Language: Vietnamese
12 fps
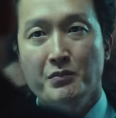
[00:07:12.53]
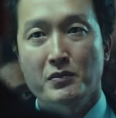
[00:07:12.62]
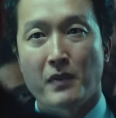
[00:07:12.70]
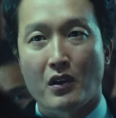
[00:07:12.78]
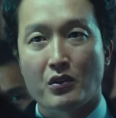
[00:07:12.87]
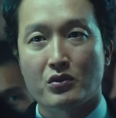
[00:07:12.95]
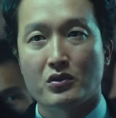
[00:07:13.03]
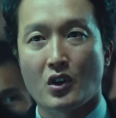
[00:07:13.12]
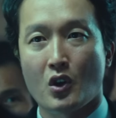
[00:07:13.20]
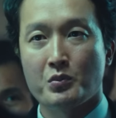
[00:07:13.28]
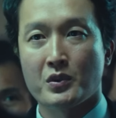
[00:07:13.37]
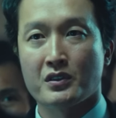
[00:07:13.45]
nhưng tất cả đều
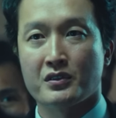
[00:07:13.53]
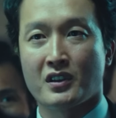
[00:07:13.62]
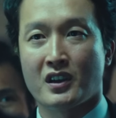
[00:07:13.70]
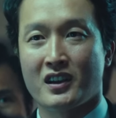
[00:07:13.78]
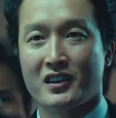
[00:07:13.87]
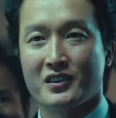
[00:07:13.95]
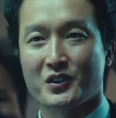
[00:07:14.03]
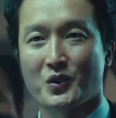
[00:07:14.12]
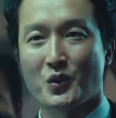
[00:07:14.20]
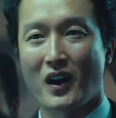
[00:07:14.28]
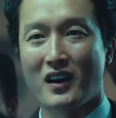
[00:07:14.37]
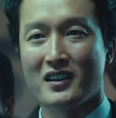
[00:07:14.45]
ngăn lại vì ảnh hưởng đến
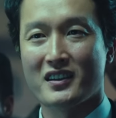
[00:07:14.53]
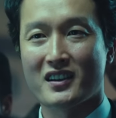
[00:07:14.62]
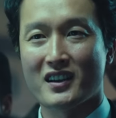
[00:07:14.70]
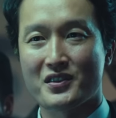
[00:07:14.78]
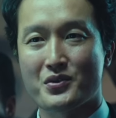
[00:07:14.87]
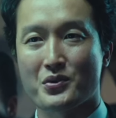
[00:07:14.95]
quản lý dịch bệnh.